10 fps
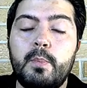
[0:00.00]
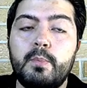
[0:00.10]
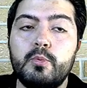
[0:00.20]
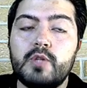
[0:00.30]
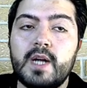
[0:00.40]

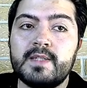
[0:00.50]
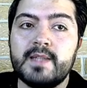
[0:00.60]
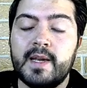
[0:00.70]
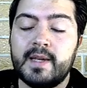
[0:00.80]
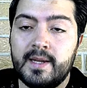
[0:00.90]
bu tarz
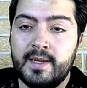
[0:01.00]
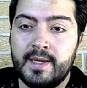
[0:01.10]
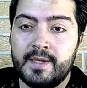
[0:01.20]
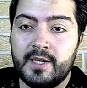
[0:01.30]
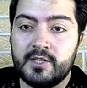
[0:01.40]

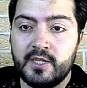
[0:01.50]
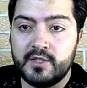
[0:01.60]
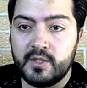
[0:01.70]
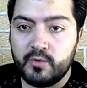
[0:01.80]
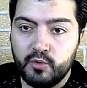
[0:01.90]
engeller yaşanacak